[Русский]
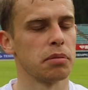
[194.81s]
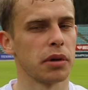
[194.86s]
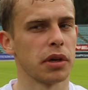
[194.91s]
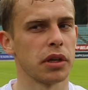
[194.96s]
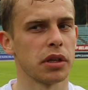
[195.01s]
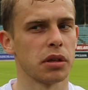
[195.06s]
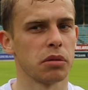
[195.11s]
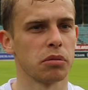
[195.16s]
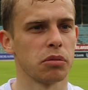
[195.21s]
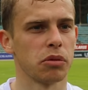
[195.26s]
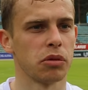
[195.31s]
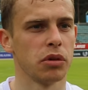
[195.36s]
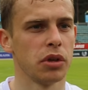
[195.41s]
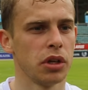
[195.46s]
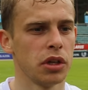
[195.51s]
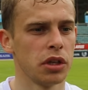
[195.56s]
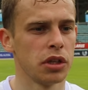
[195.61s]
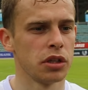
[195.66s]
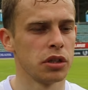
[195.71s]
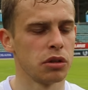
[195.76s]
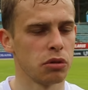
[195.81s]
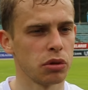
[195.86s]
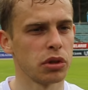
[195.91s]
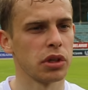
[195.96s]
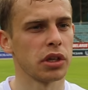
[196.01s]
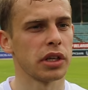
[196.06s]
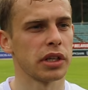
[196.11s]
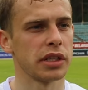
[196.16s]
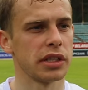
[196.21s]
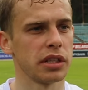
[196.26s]
Поэтому
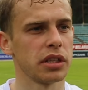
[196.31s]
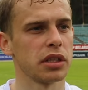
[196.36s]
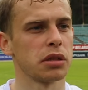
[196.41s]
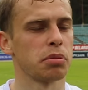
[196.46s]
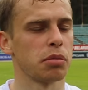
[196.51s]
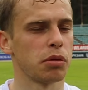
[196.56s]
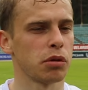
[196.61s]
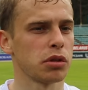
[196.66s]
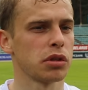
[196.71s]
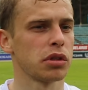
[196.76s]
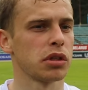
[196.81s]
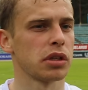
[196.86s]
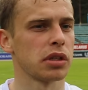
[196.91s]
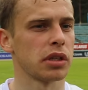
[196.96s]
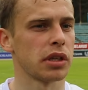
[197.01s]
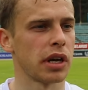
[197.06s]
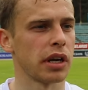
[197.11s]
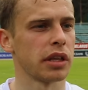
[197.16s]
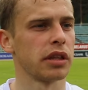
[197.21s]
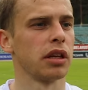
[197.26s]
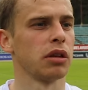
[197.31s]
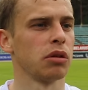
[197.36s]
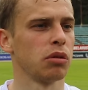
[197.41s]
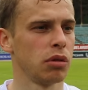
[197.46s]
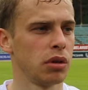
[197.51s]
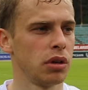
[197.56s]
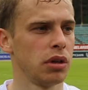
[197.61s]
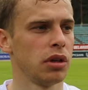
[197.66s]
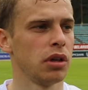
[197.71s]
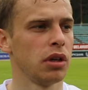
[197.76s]
сегодня хотелось просто сыграть на
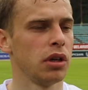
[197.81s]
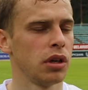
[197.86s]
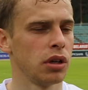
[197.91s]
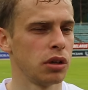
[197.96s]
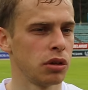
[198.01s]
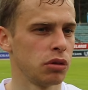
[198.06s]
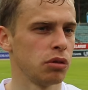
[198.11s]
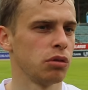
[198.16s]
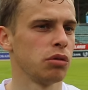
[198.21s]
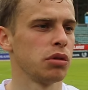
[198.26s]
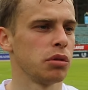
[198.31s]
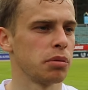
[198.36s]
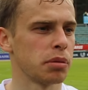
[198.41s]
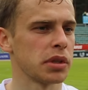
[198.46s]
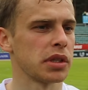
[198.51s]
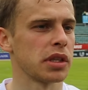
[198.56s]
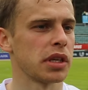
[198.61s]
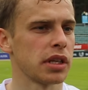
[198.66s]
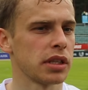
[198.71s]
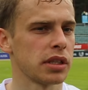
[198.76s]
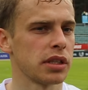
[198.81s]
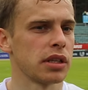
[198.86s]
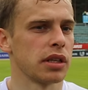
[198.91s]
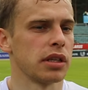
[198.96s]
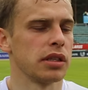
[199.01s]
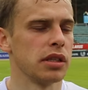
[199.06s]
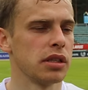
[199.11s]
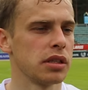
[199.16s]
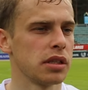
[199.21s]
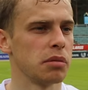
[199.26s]
ноль, ну и постараться
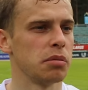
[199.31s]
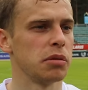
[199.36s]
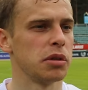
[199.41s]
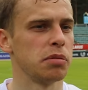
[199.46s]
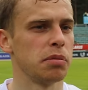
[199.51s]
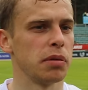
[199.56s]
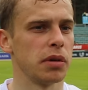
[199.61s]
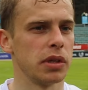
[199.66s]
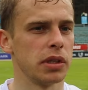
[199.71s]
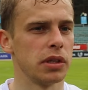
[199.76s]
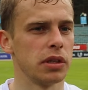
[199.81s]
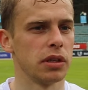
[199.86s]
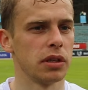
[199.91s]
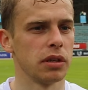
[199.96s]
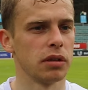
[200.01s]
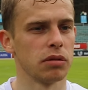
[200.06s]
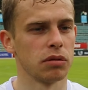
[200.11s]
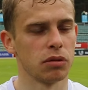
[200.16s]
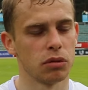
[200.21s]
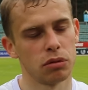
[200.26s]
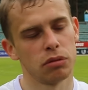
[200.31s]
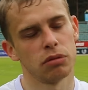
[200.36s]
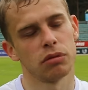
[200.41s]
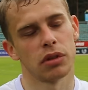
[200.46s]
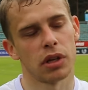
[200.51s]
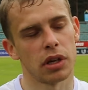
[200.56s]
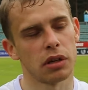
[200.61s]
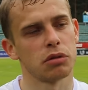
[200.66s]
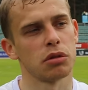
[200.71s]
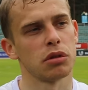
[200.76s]
один забить впереди. Ну,
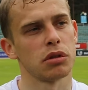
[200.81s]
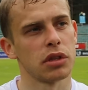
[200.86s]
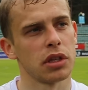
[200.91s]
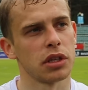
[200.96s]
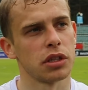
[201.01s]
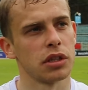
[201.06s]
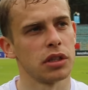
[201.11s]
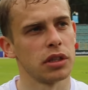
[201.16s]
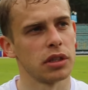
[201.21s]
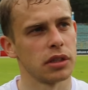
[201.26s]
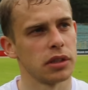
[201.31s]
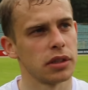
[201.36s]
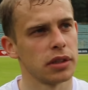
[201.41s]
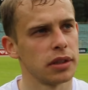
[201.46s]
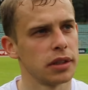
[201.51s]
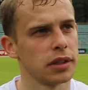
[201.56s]
так все и сложилось.